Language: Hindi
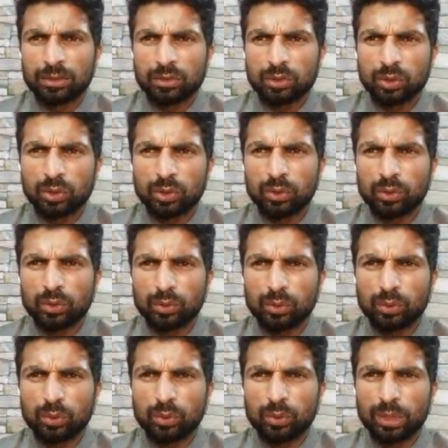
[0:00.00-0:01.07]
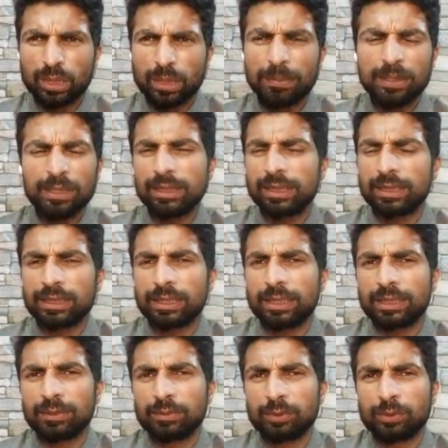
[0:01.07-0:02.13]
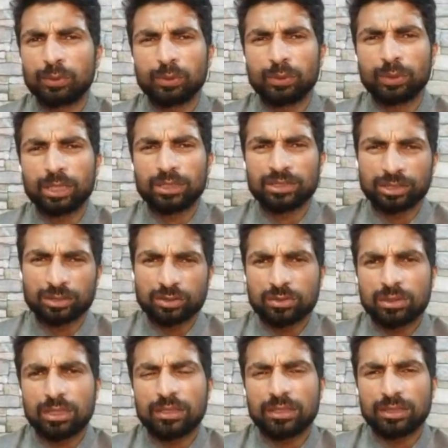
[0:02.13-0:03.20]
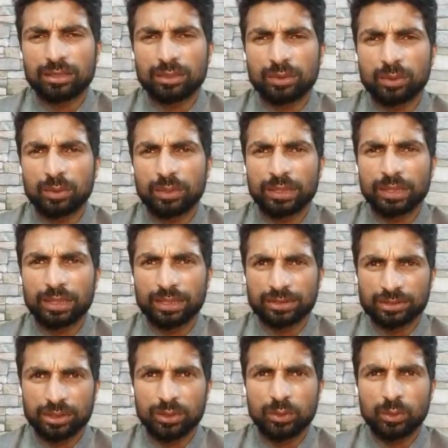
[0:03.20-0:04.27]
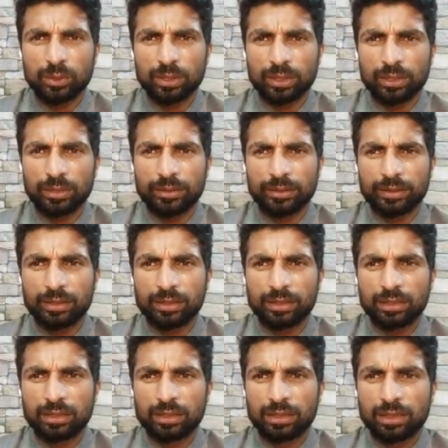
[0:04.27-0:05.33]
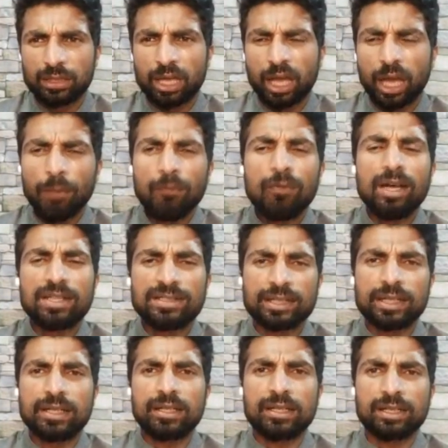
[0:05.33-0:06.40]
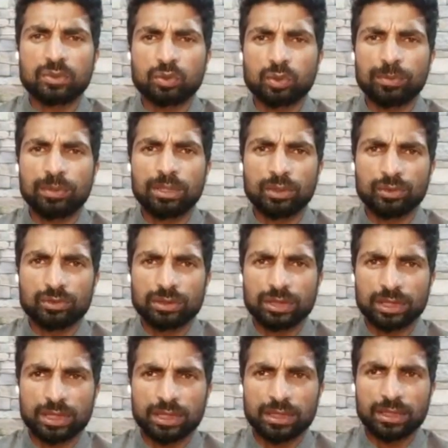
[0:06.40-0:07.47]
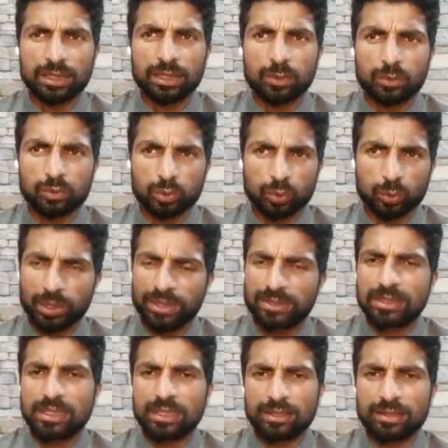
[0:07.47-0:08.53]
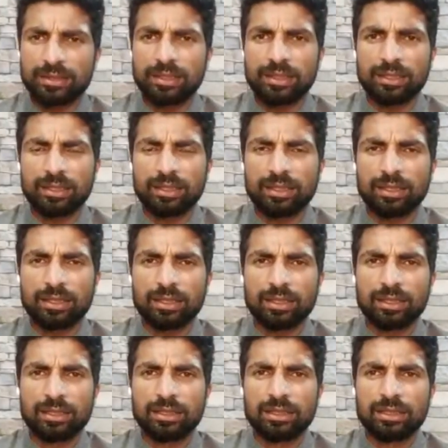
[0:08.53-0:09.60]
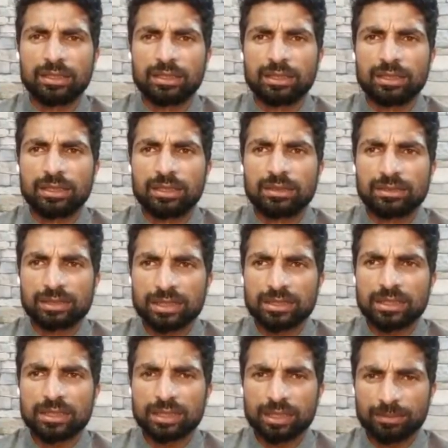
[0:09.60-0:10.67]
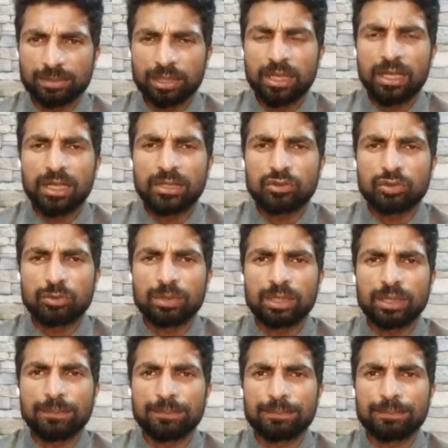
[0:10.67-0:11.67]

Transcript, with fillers: तो हमें नहीं लगता है कि वो अच्छी सोसाइटी के लोग हैं अच्छे लोग हैं हम वाजिया करके जो भी न्यूज दिखाते हैं उसको वाजिया करते हैं जैसे कि हमने आज सुबह